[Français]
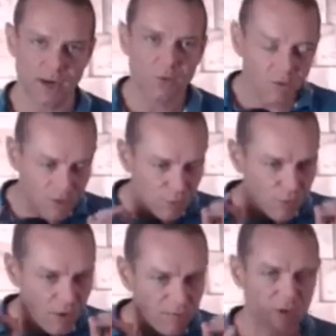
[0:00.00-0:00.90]
Là on va
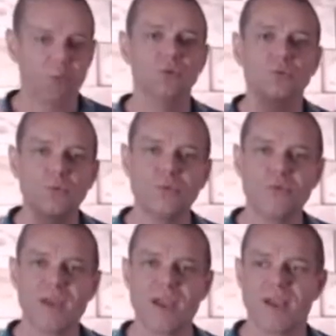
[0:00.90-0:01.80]
pouvoir vraiment
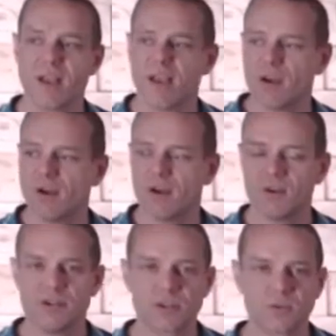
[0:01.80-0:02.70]
trouver
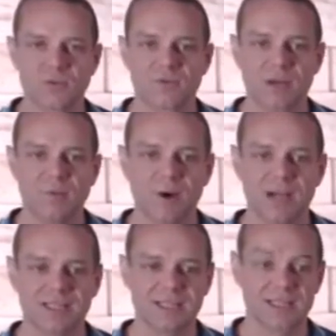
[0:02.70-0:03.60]
euh, des choses vraiment
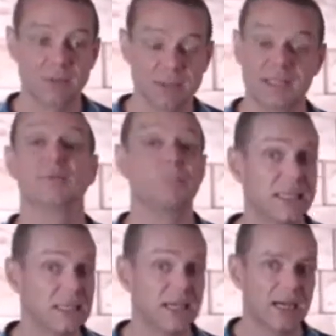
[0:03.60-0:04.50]
intéressantes à des
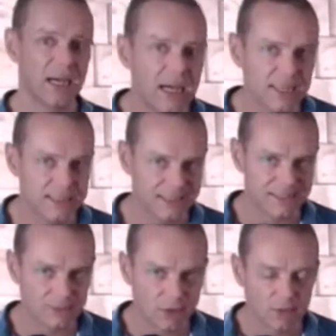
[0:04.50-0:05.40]
prix
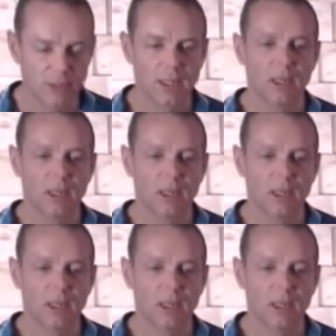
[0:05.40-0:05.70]
intéressant.